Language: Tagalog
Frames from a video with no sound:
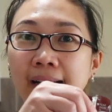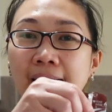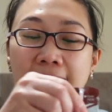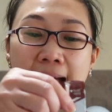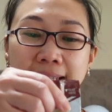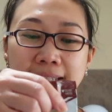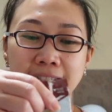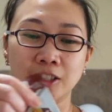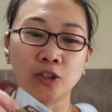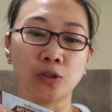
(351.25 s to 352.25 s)

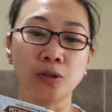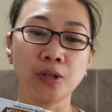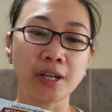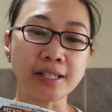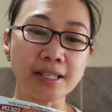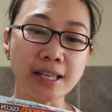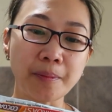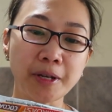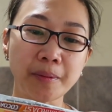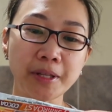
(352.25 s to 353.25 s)
kalahati nito. Kasi
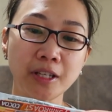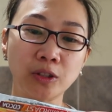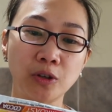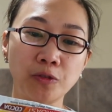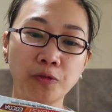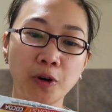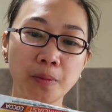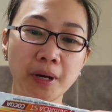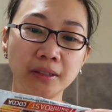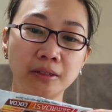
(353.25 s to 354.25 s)
sabi naman dito,
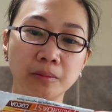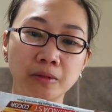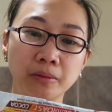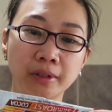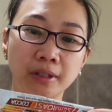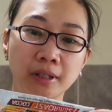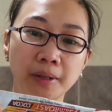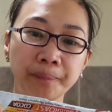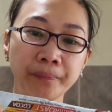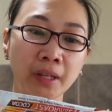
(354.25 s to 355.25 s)
for maximum, eh, na,